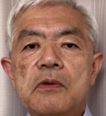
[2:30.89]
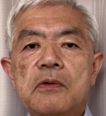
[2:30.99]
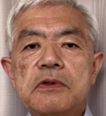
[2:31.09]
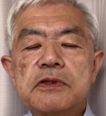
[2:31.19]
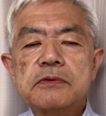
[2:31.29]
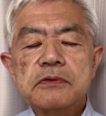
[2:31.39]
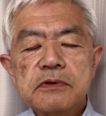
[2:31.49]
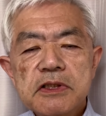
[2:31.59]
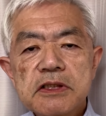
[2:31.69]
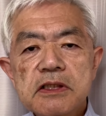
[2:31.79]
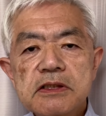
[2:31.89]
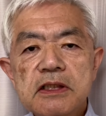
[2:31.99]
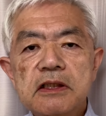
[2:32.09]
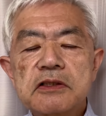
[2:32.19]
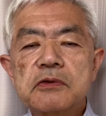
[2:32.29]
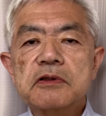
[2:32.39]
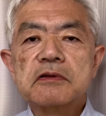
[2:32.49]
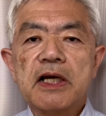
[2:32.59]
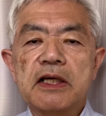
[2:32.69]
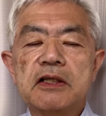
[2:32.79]
11月だったらそれ
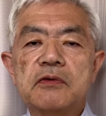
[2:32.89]
ぐらい